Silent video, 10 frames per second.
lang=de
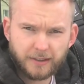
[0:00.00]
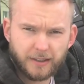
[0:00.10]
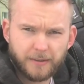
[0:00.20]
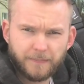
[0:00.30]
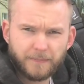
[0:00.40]

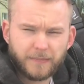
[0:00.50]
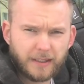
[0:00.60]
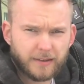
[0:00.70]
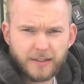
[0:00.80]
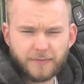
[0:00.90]
Ähm,
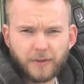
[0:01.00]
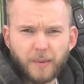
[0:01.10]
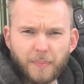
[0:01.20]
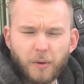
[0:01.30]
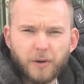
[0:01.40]
das ist von der
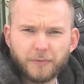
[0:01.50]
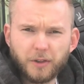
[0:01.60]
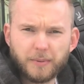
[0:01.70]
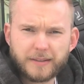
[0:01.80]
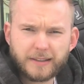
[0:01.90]
Power für
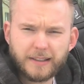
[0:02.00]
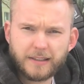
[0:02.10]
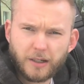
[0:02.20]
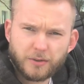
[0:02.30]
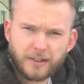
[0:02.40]
die Batterie
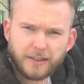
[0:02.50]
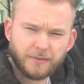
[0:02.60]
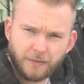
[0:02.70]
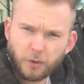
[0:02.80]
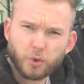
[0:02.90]
nicht ausreichend,
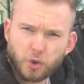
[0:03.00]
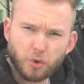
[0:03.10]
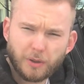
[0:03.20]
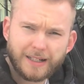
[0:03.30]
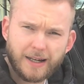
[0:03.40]
wenn wir nur
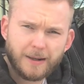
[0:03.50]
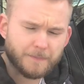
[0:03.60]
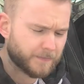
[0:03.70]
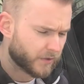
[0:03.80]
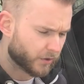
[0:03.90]
Zündung anhaben,